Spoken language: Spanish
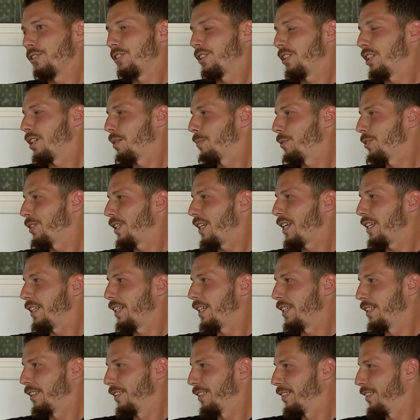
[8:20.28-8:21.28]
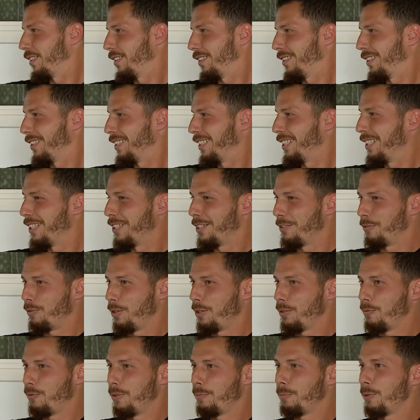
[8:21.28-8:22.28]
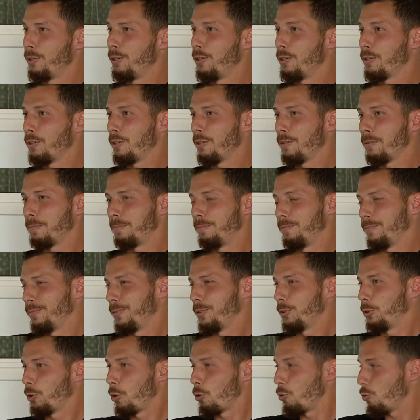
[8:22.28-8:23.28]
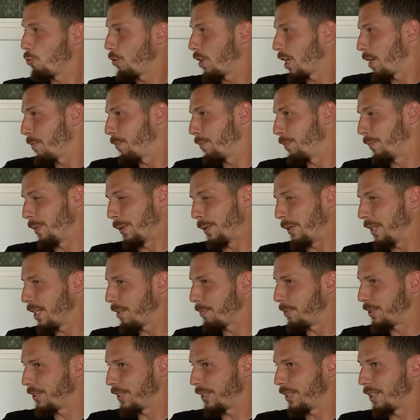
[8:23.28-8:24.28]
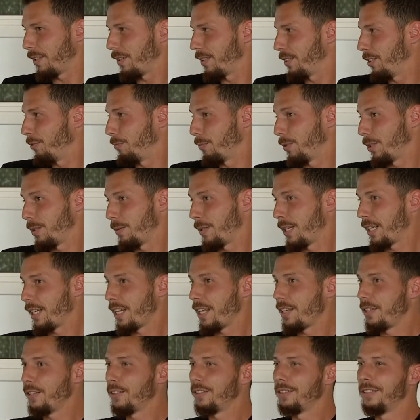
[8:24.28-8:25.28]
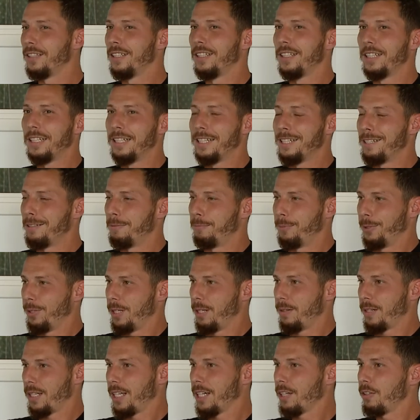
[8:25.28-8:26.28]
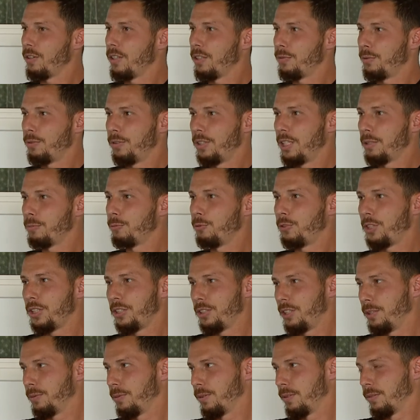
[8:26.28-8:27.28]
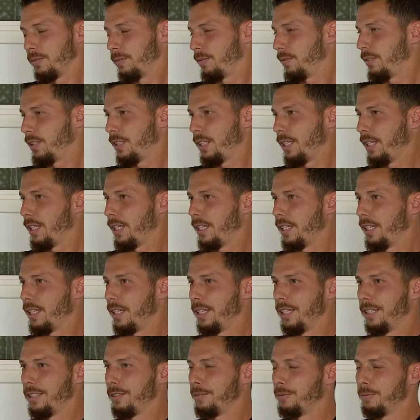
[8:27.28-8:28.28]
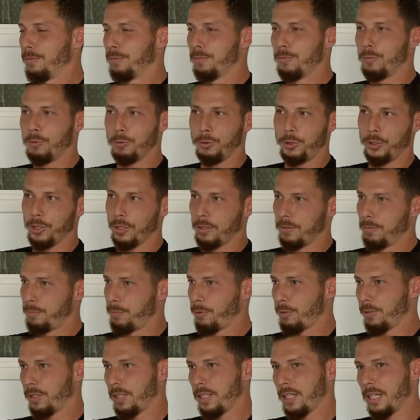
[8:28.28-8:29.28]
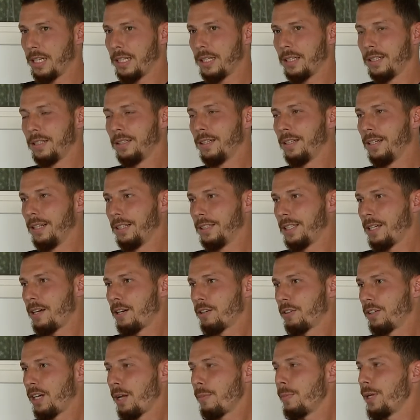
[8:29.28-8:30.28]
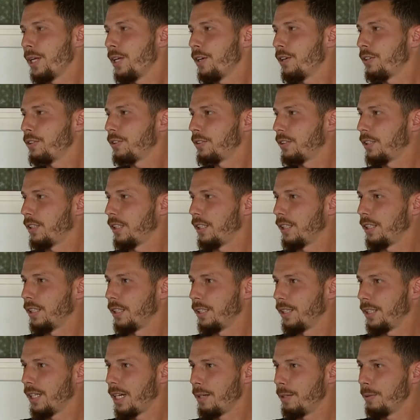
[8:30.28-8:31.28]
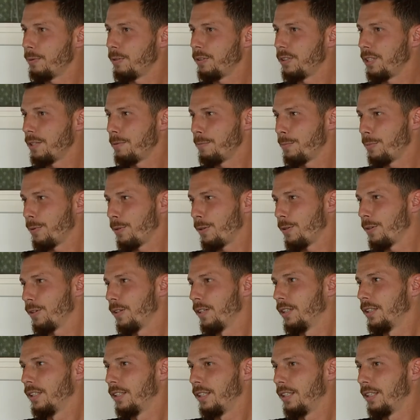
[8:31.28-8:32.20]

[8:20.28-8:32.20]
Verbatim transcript: ya estábamos al aire. Fue, muy loco, yo nunca en mi vida pensé que iba a hacer un programa de radio, pero la verdad que lo disfruté muchísimo, eh, mucho, porque estaba con amigos y, al mismo tiempo,